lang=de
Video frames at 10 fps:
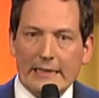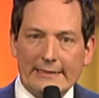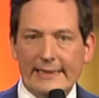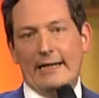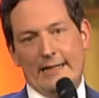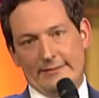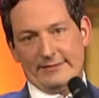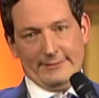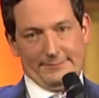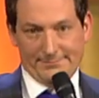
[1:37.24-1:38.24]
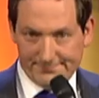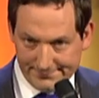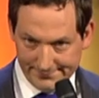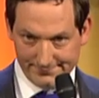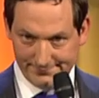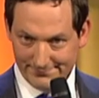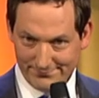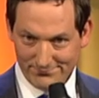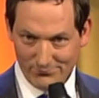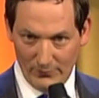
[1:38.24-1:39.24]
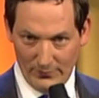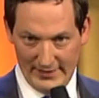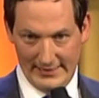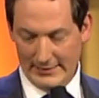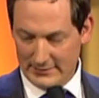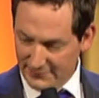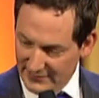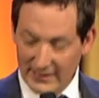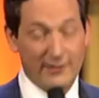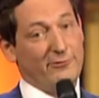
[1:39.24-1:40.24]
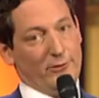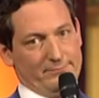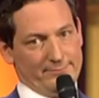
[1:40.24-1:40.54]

Der Hase, der hatte vier davon.